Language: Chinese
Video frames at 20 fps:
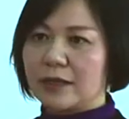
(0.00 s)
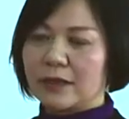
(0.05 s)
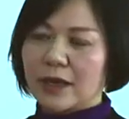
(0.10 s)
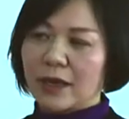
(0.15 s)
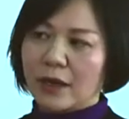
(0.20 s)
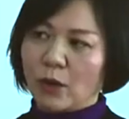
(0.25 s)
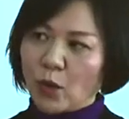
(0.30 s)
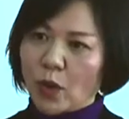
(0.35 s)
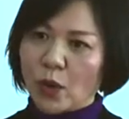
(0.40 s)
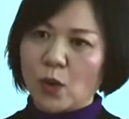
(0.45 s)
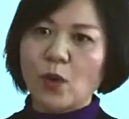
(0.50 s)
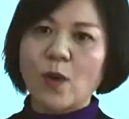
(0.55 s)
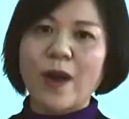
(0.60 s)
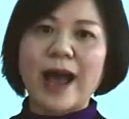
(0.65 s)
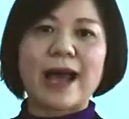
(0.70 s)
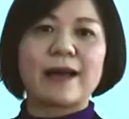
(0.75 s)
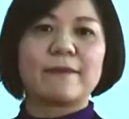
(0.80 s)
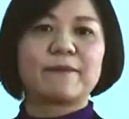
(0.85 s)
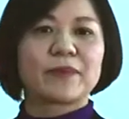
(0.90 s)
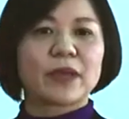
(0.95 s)
呃，文
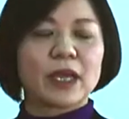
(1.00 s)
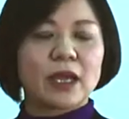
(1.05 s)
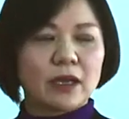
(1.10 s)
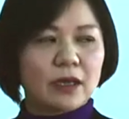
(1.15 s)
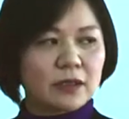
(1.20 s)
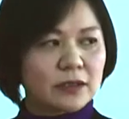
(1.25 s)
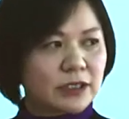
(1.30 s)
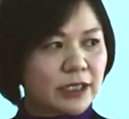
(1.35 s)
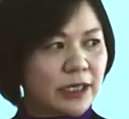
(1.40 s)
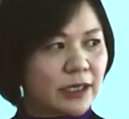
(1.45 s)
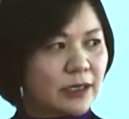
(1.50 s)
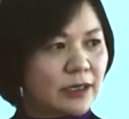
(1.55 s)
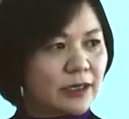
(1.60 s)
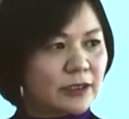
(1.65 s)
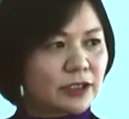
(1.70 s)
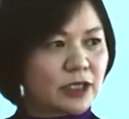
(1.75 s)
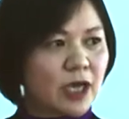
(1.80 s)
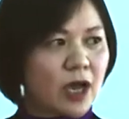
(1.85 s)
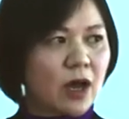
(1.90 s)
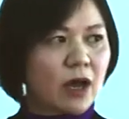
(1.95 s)
化这个
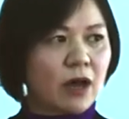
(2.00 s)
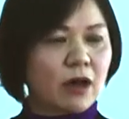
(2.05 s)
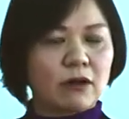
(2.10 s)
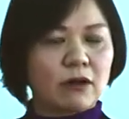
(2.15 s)
叫